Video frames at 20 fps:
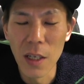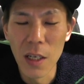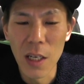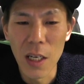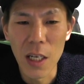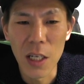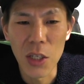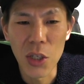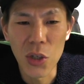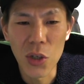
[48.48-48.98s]

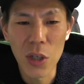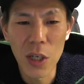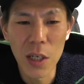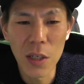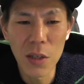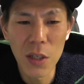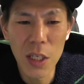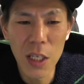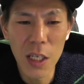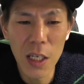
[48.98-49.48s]
で、宿
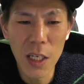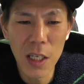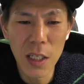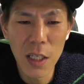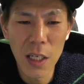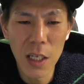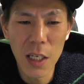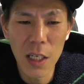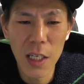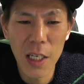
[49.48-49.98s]
泊期
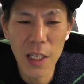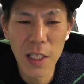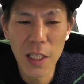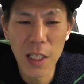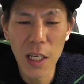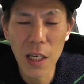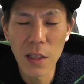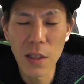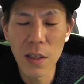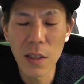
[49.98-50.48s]
間が
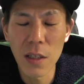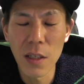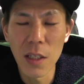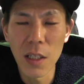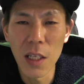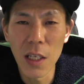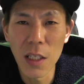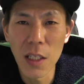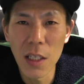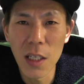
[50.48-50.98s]
2月
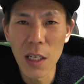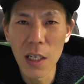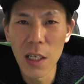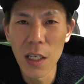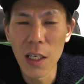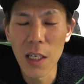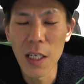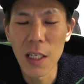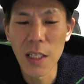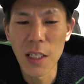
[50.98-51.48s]
1日か
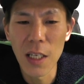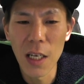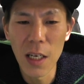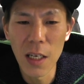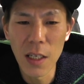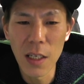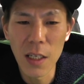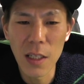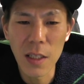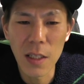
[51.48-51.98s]
ら
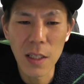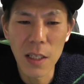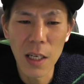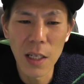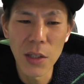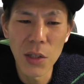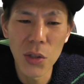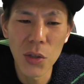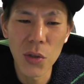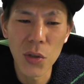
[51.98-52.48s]
3月
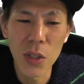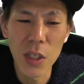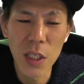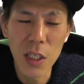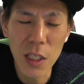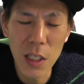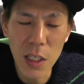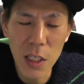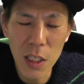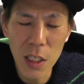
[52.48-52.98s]

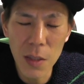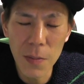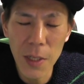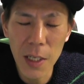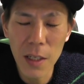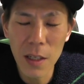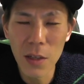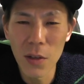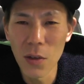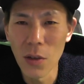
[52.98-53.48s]
31日
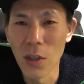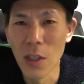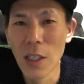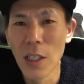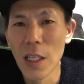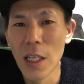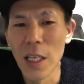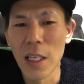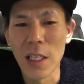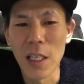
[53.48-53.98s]
までの
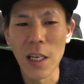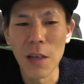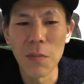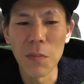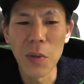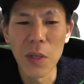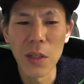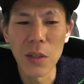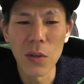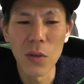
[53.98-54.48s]

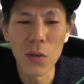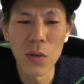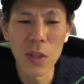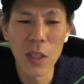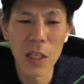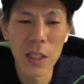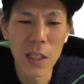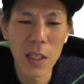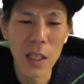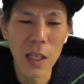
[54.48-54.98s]
キャンペーンと
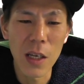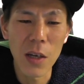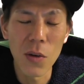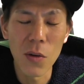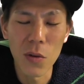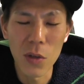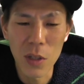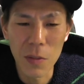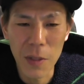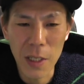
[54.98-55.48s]
なって
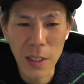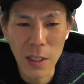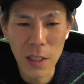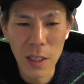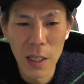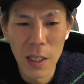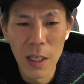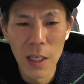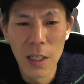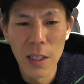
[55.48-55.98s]
おります
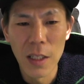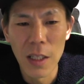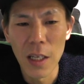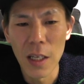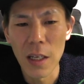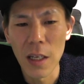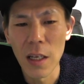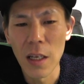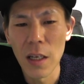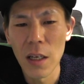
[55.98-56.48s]

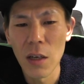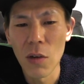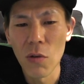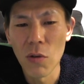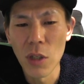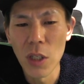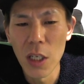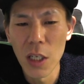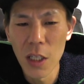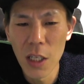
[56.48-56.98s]
で、えー、
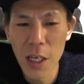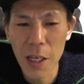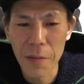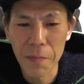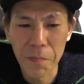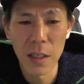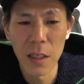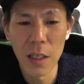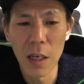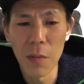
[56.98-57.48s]
こちら
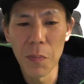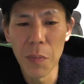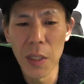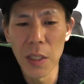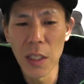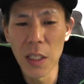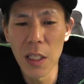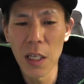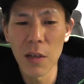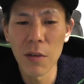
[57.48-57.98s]
ね
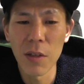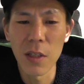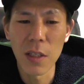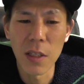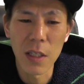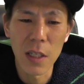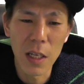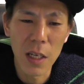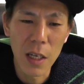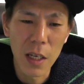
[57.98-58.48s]
キャンペーン自体はで
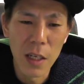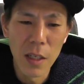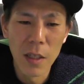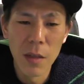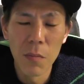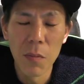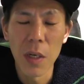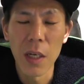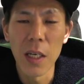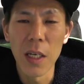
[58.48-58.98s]
すね、
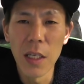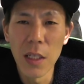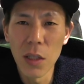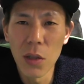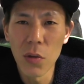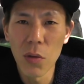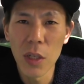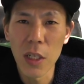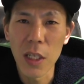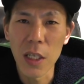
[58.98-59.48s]
まあ、
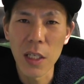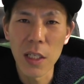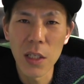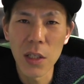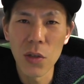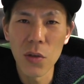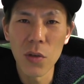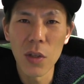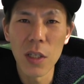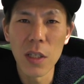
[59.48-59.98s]
エントリーが
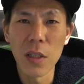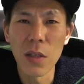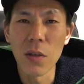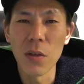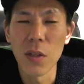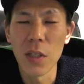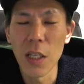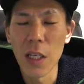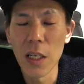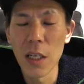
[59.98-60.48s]
必要です
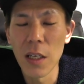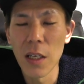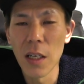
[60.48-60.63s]
ので、